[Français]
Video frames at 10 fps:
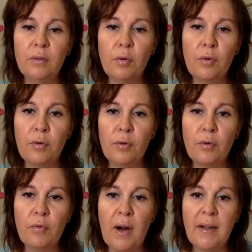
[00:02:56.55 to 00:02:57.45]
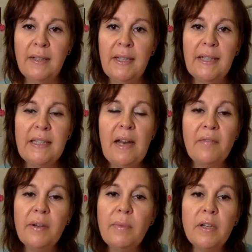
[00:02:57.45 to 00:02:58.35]
Donc euh, voilà, il a
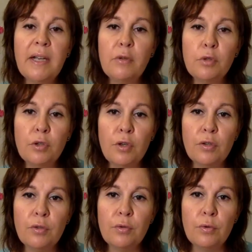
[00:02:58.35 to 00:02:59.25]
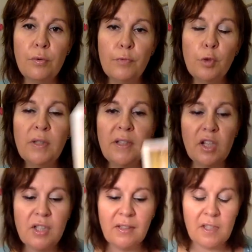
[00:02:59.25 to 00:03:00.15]
vraiment quelque chose, euh, une
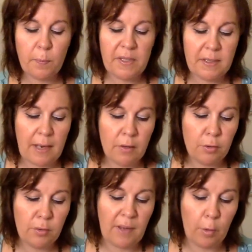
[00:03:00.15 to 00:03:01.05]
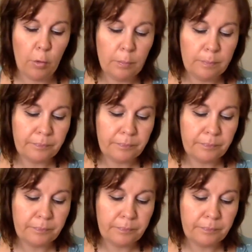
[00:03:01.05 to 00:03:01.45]
énergie très spéciale ce tarot.